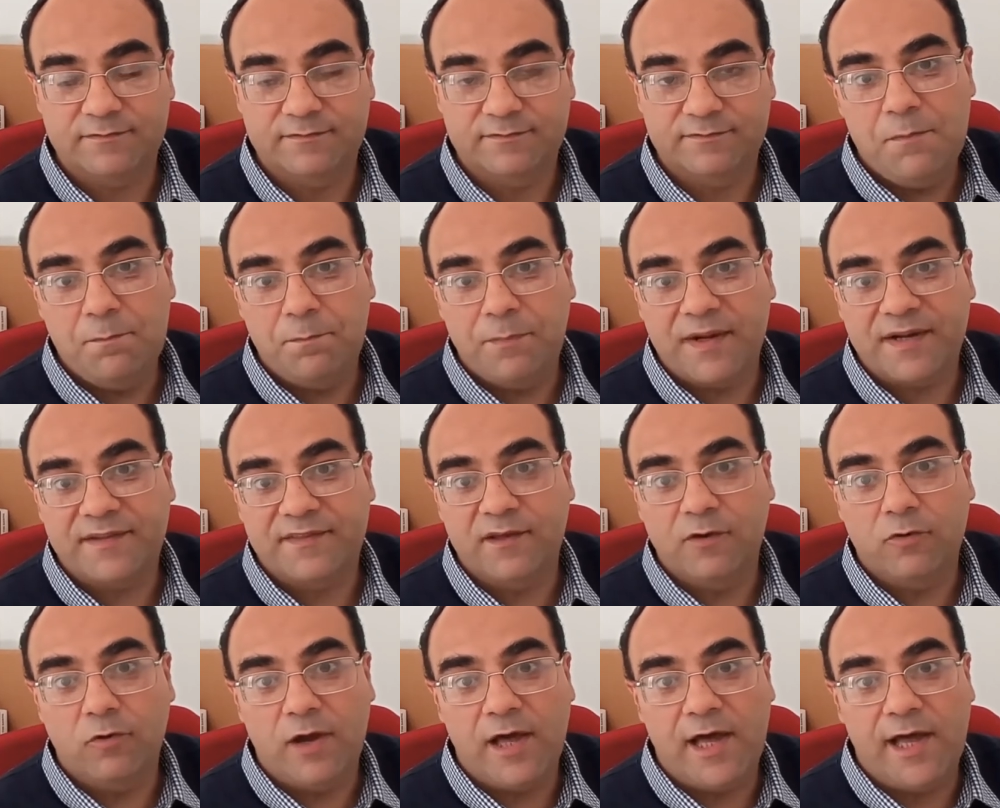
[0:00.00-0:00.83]
In
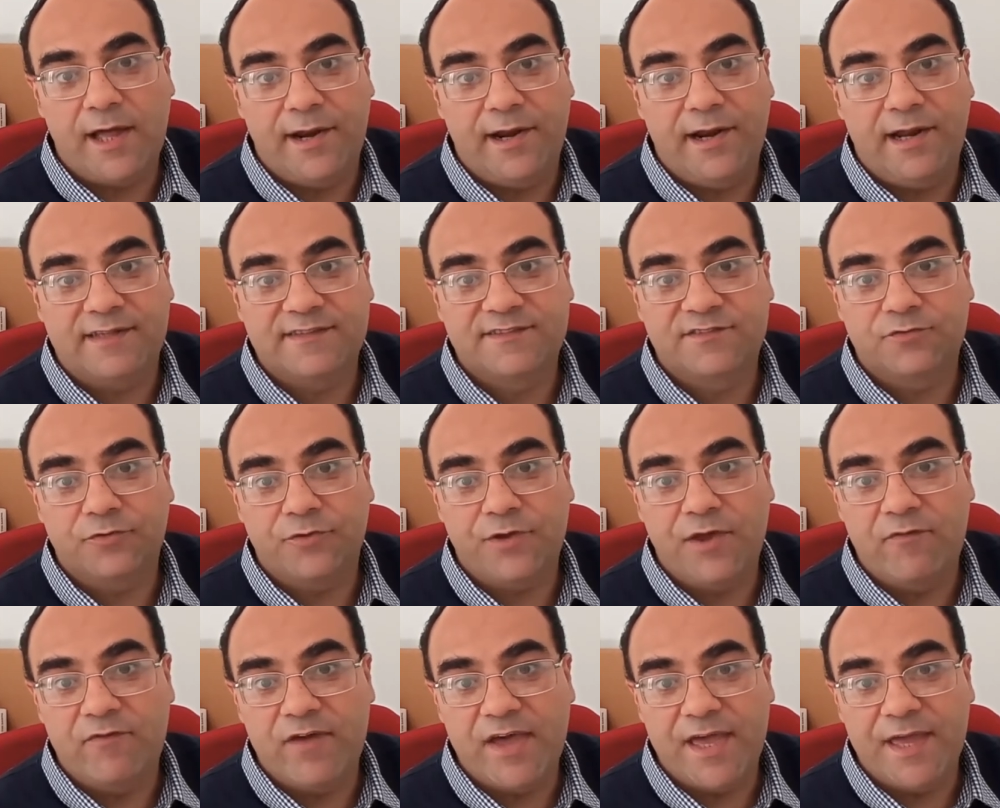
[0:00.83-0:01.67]
particolare La
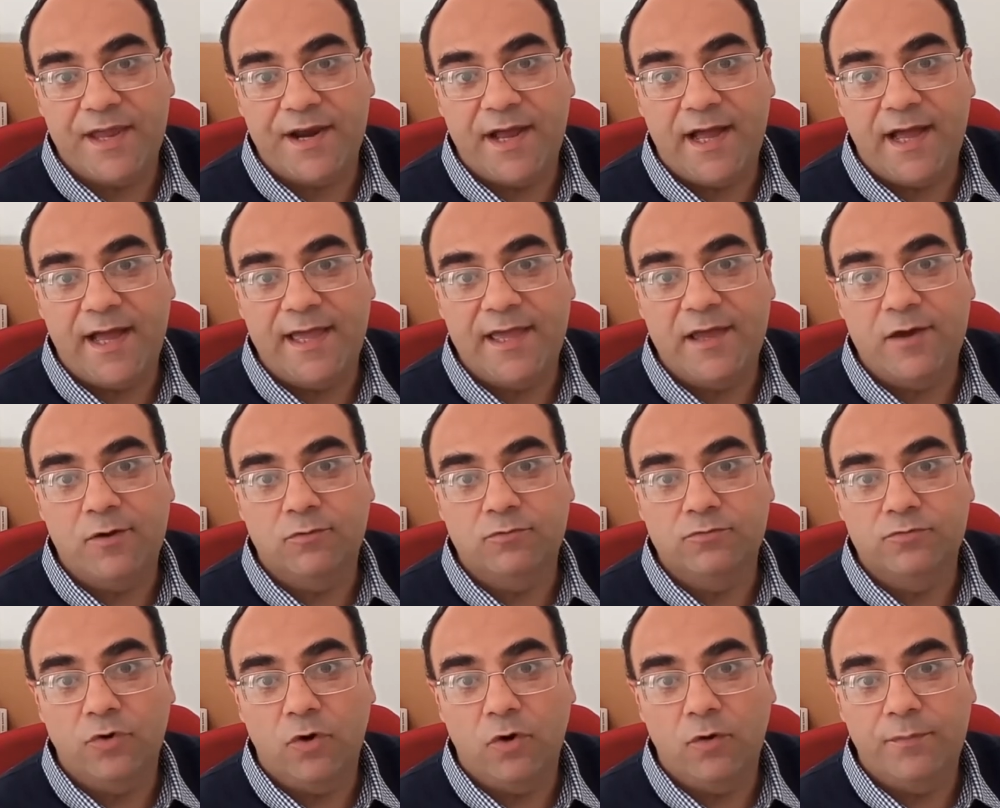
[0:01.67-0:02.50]
storia vera è
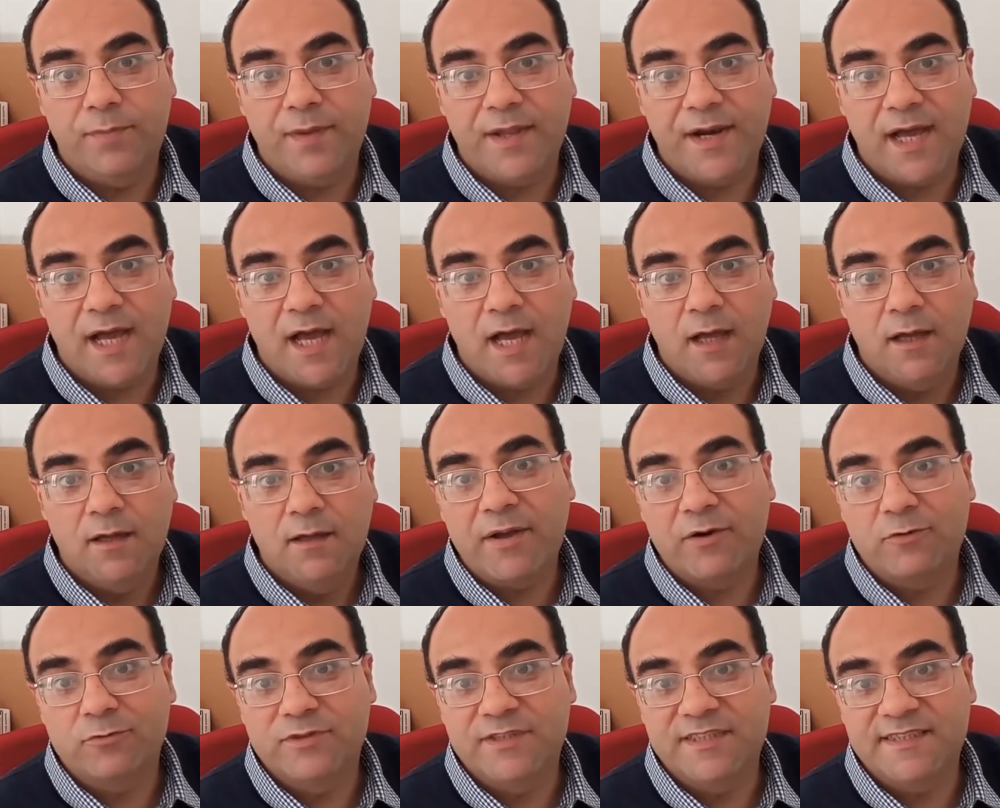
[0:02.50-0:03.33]
un'opera
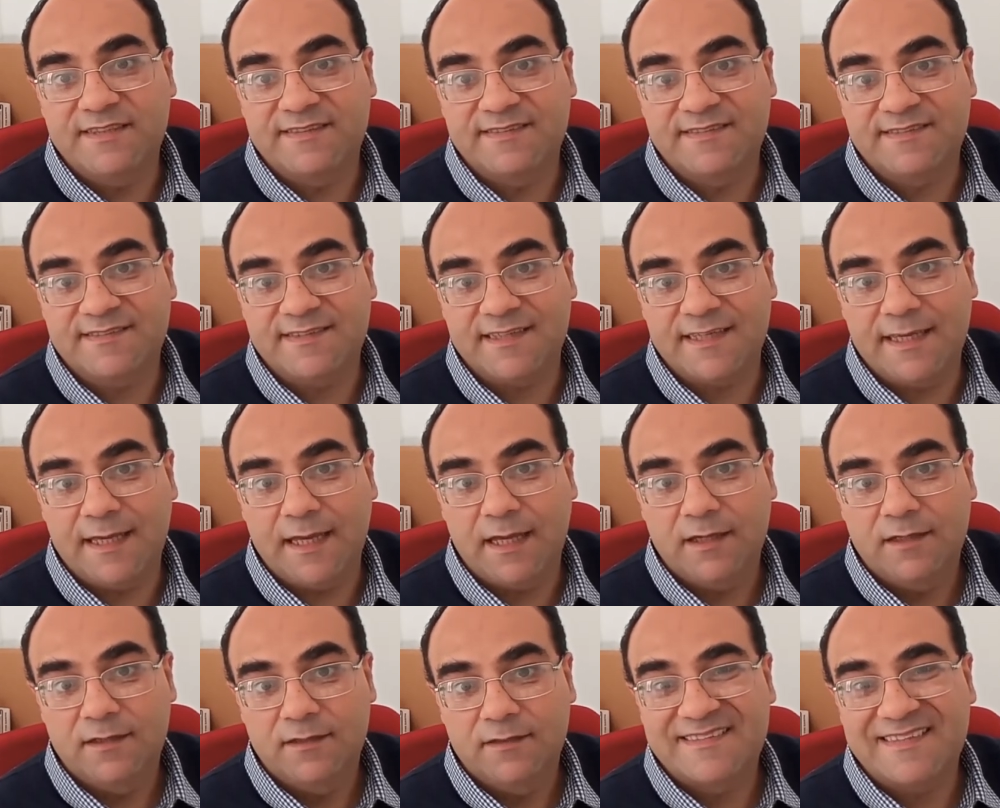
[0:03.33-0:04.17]
parodistica,
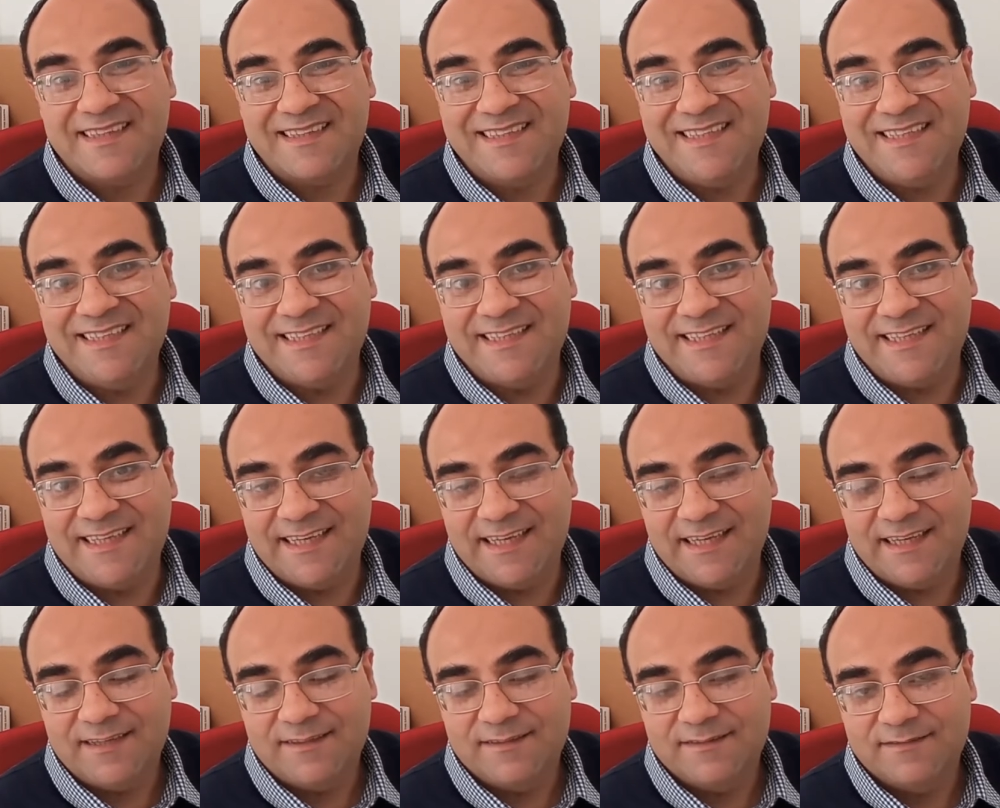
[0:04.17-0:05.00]

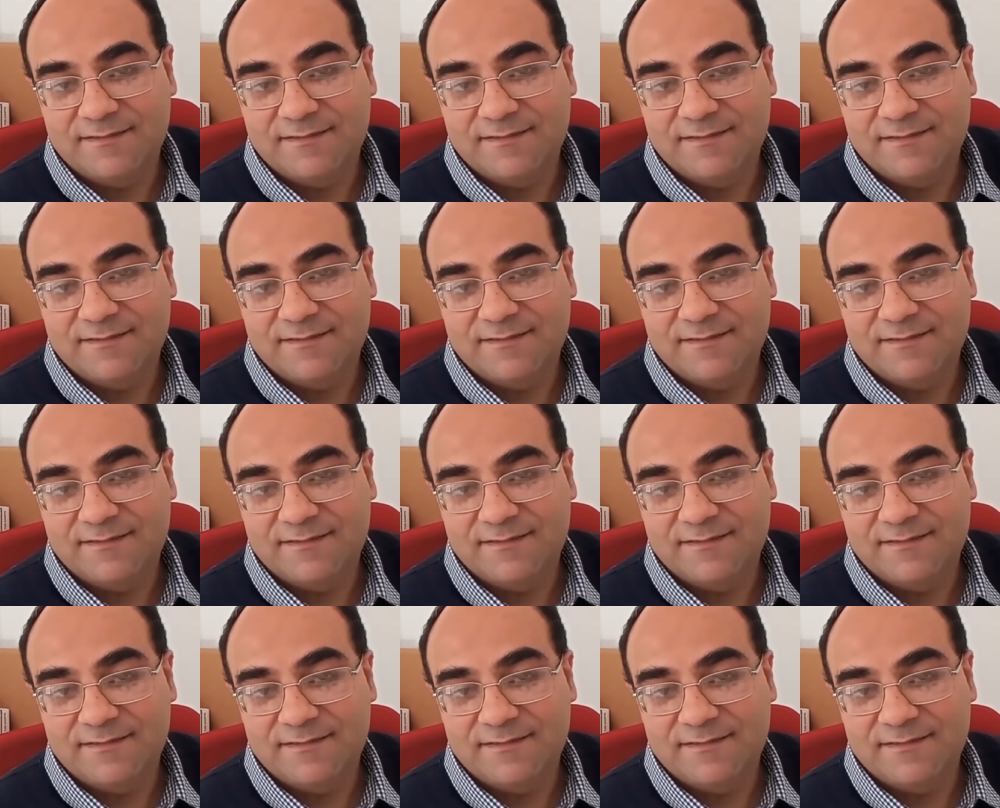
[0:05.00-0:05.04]
satirica,